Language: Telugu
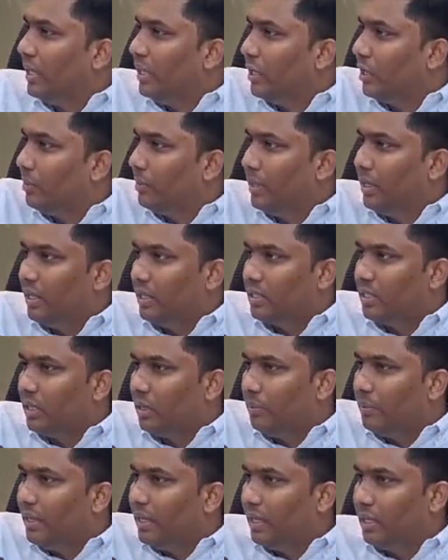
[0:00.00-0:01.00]
ఇంటర్మీడియట్స్ uh,
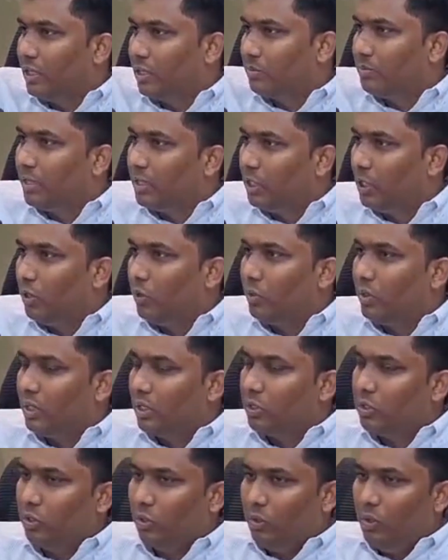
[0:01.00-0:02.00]
అంటే మీడియేటర్స్ మధ్యలో
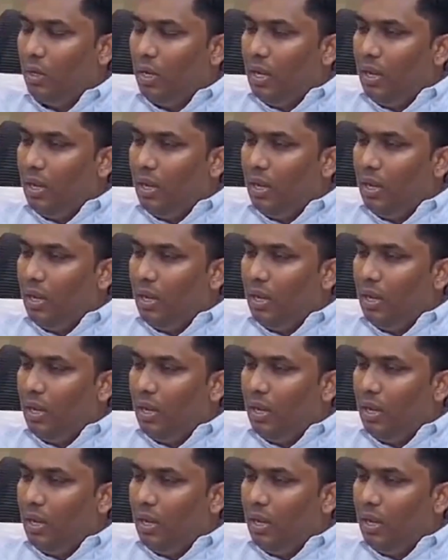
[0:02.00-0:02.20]
ఉన్నారు సో